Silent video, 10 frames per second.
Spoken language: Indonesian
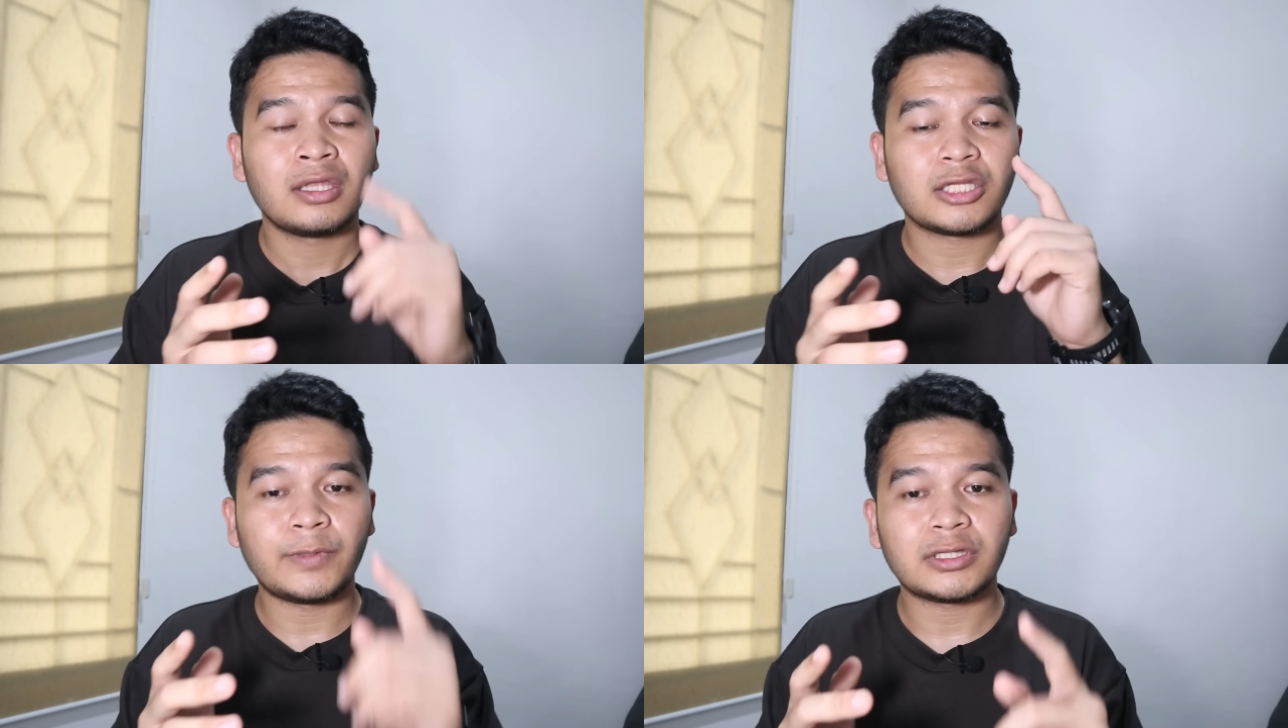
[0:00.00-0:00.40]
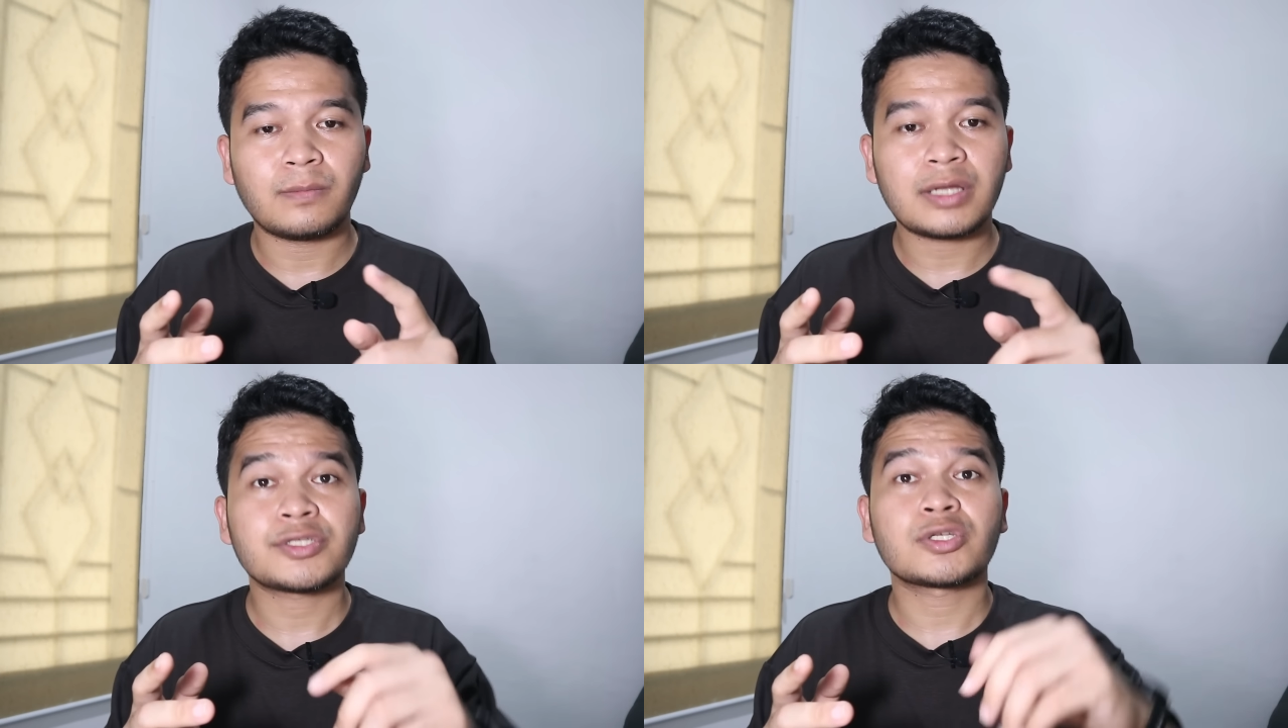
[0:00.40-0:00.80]

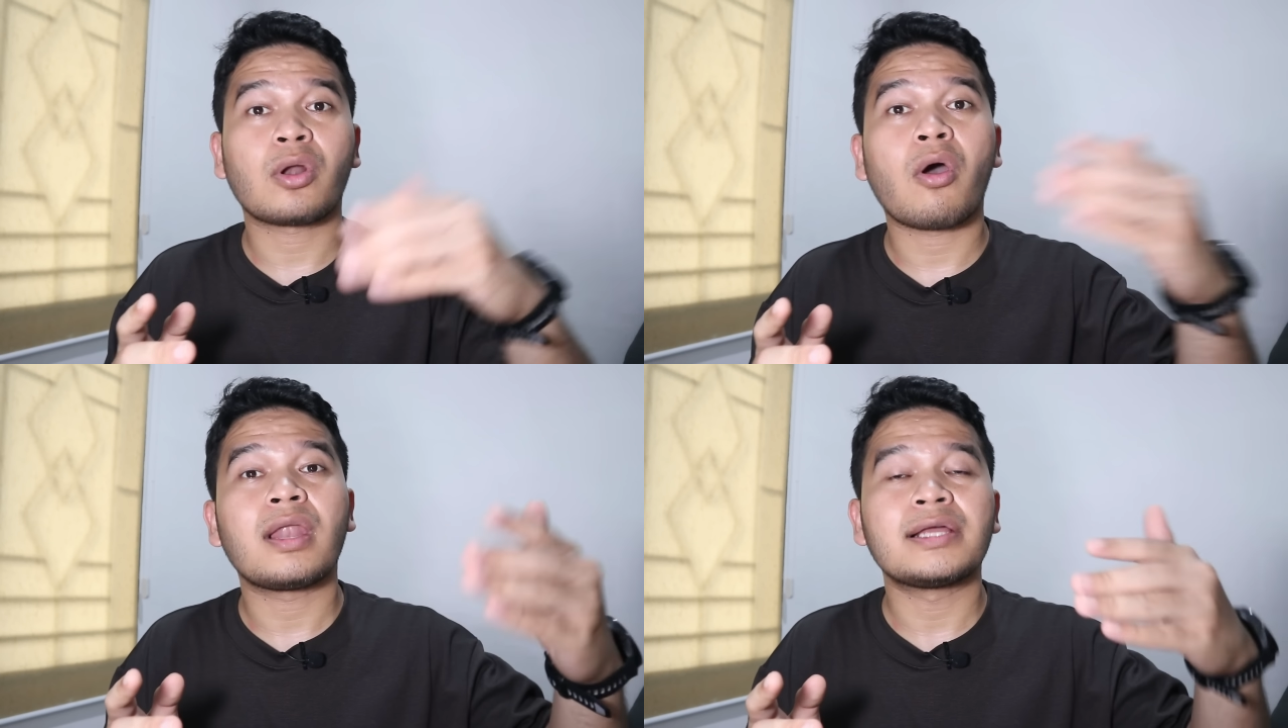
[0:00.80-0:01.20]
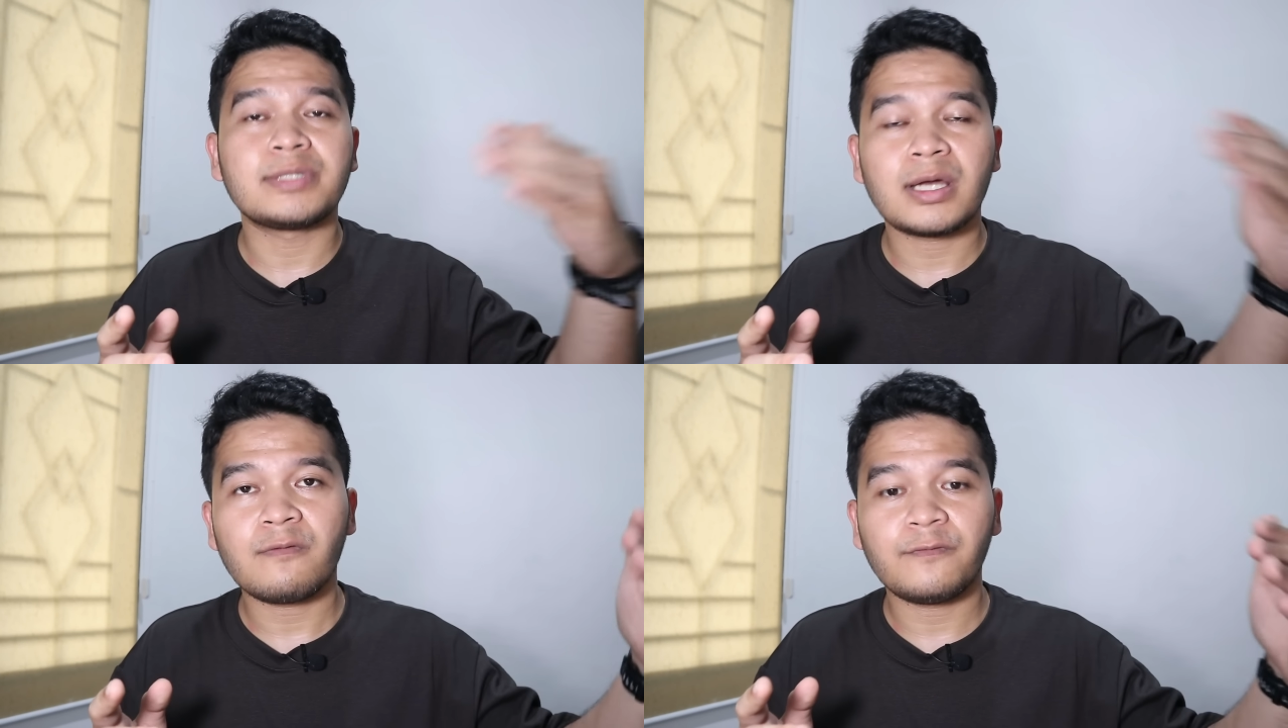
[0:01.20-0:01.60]
teman-teman scroll
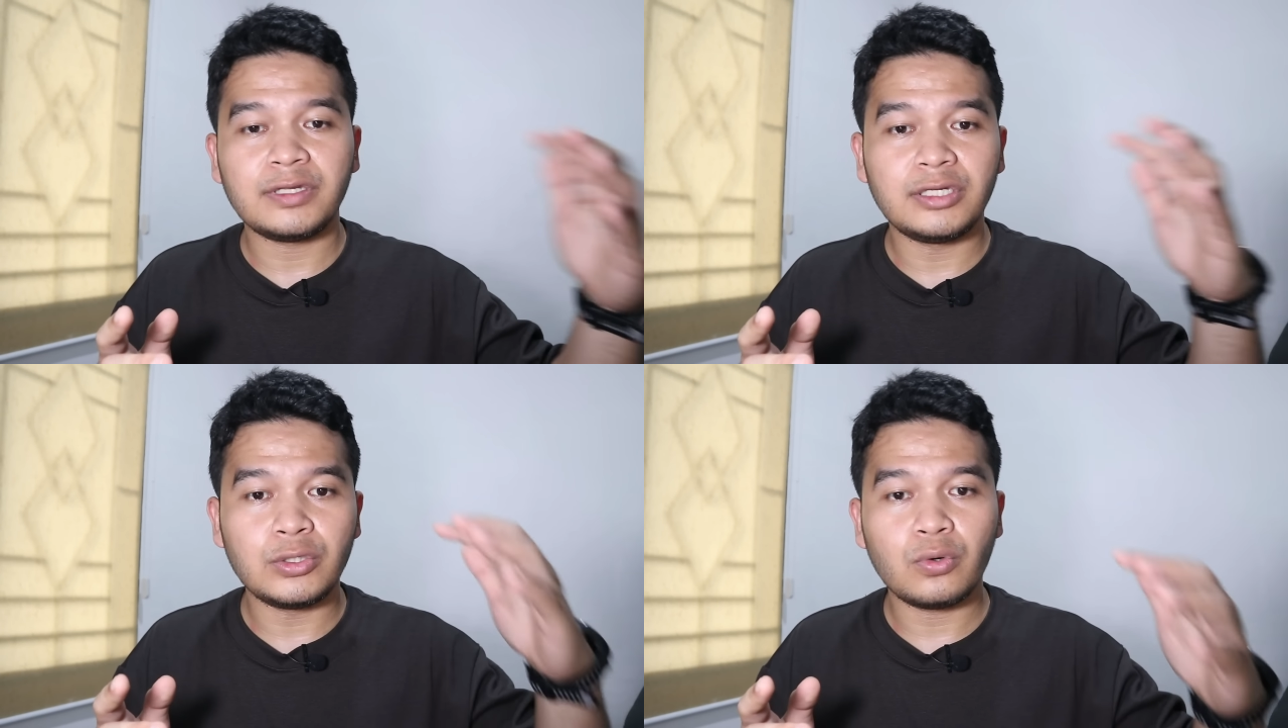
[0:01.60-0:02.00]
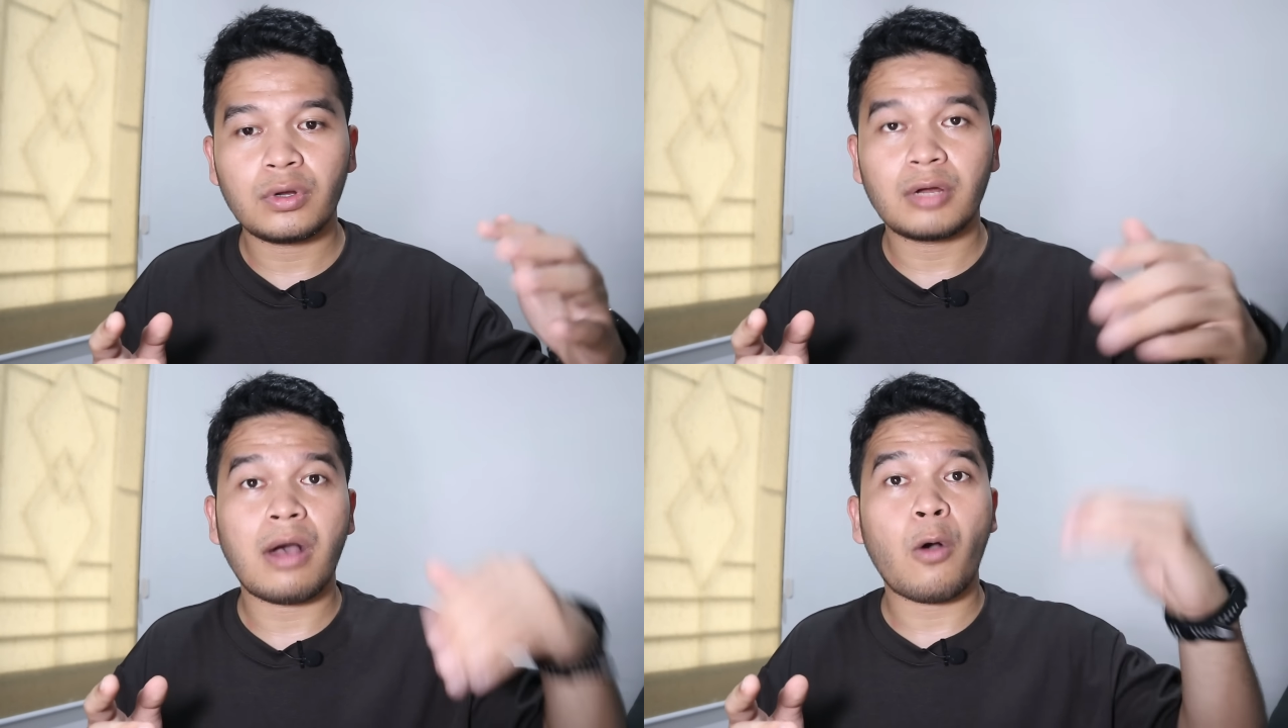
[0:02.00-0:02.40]
aja
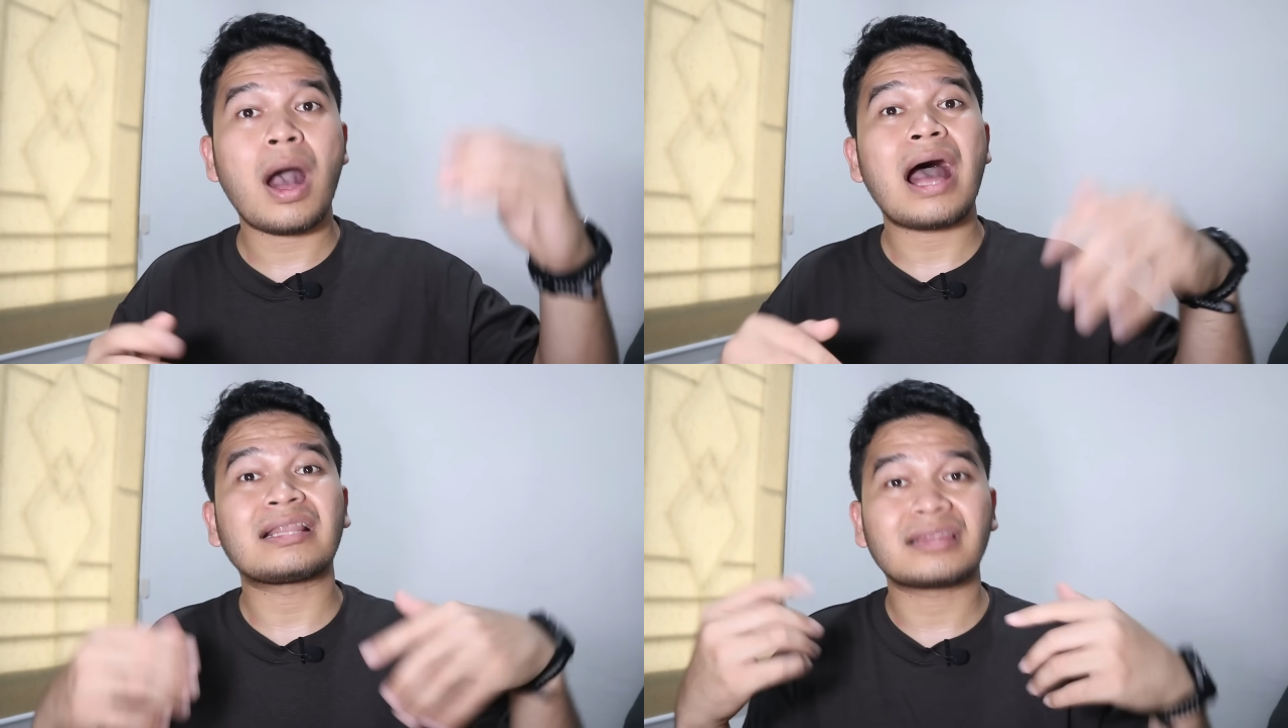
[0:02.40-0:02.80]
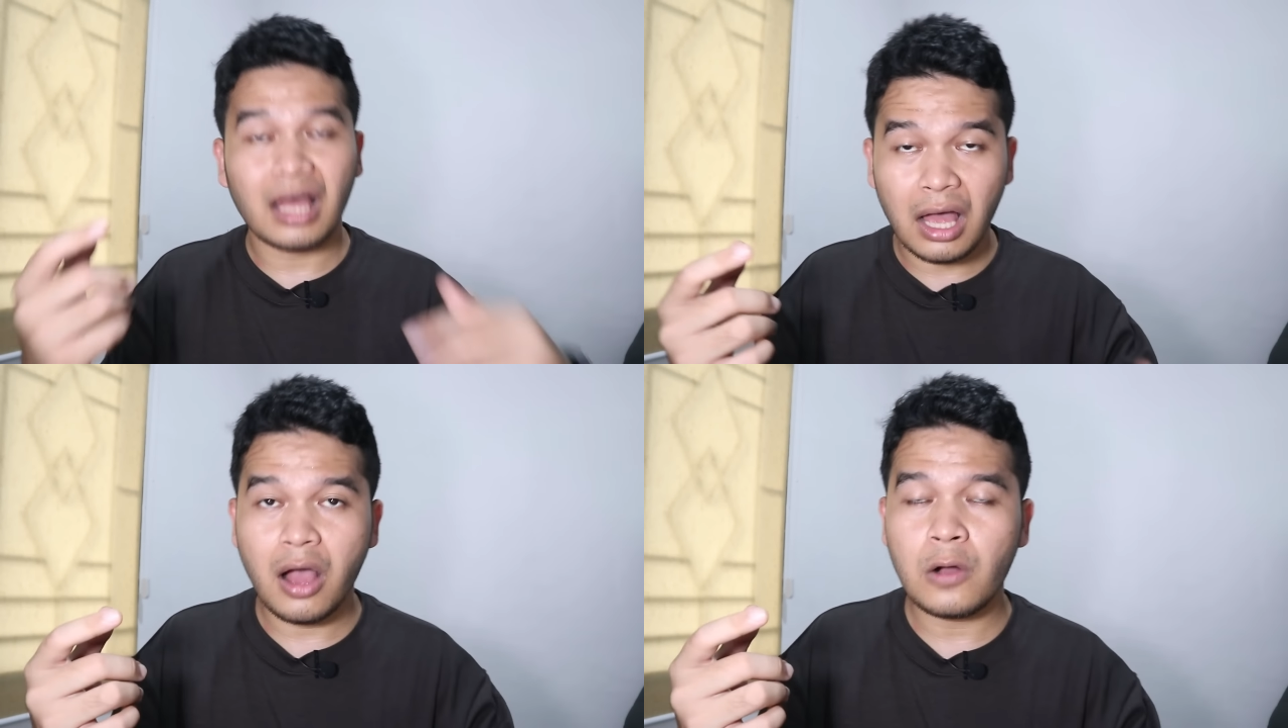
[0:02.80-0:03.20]
video ke bawah
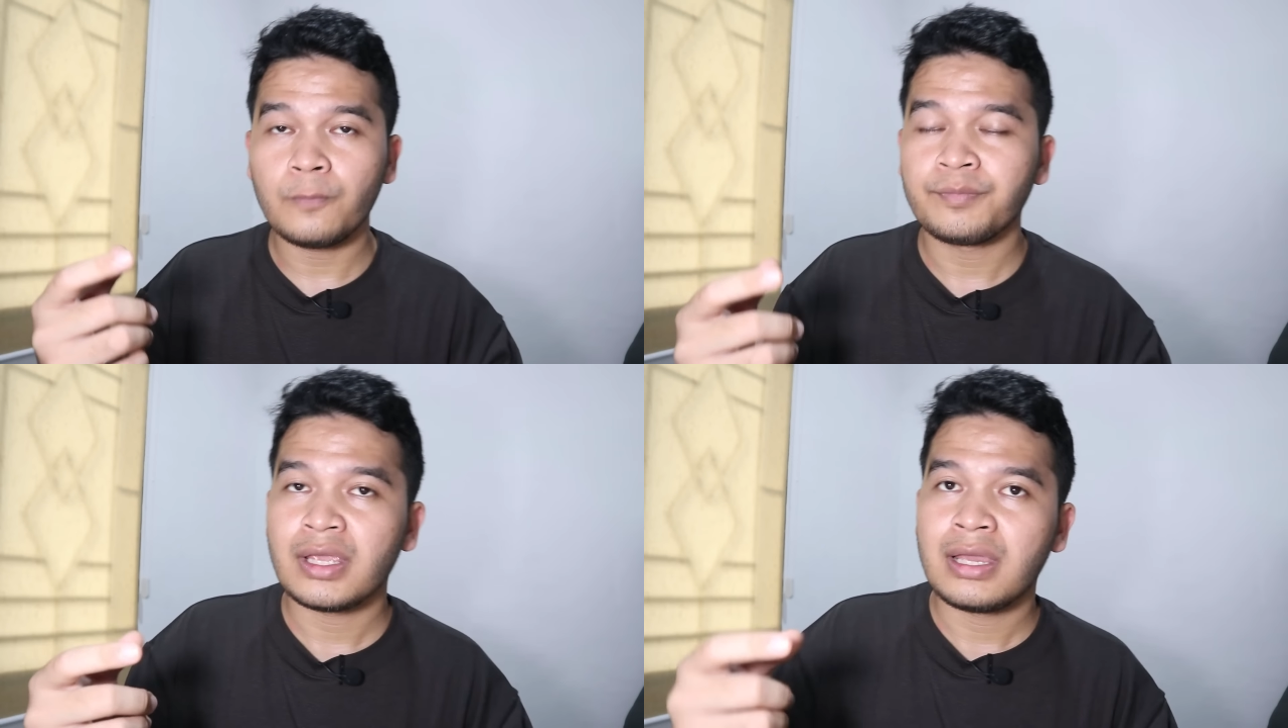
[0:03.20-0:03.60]
atau